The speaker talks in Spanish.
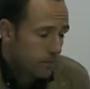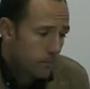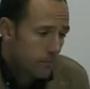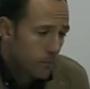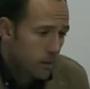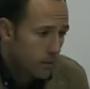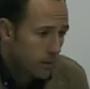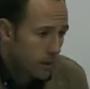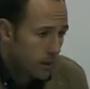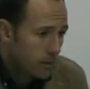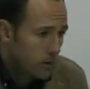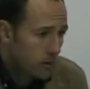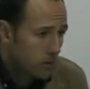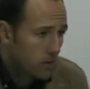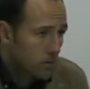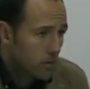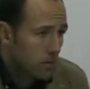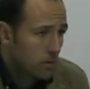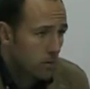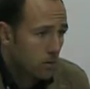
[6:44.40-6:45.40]
Por lo
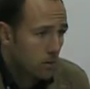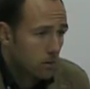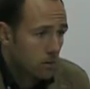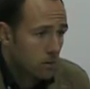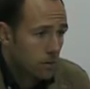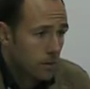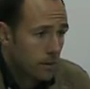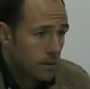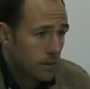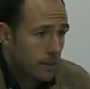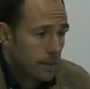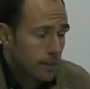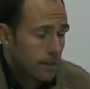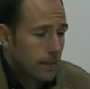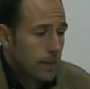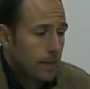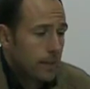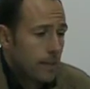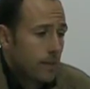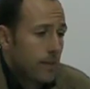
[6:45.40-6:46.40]
tanto, eh,
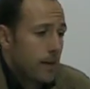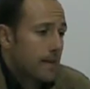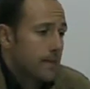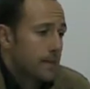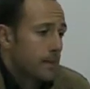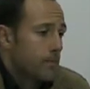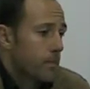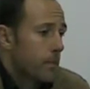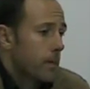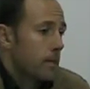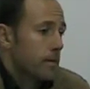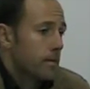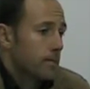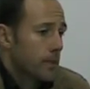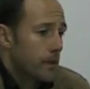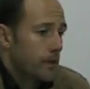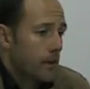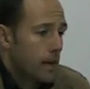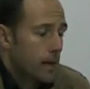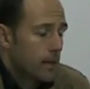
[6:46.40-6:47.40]
el rival también
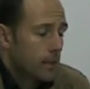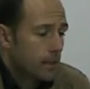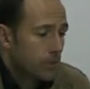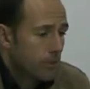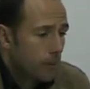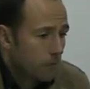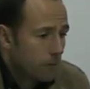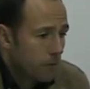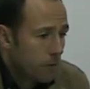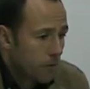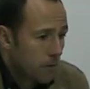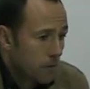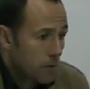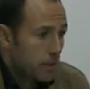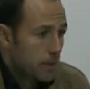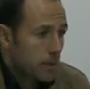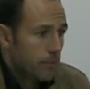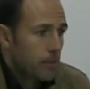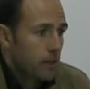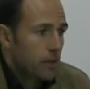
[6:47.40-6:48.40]
trabaja, también funciona,
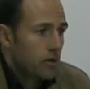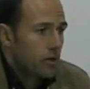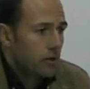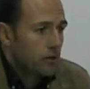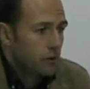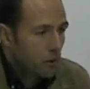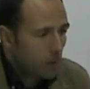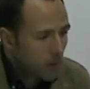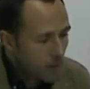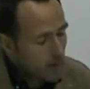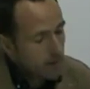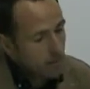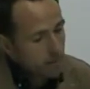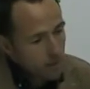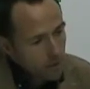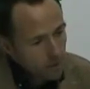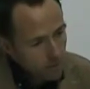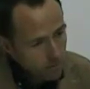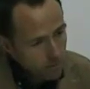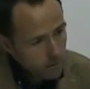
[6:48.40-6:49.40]
también nos estudia,
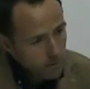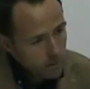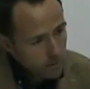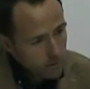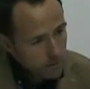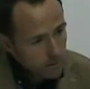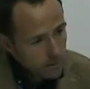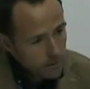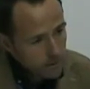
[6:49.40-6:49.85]
también nos ve, ¿no?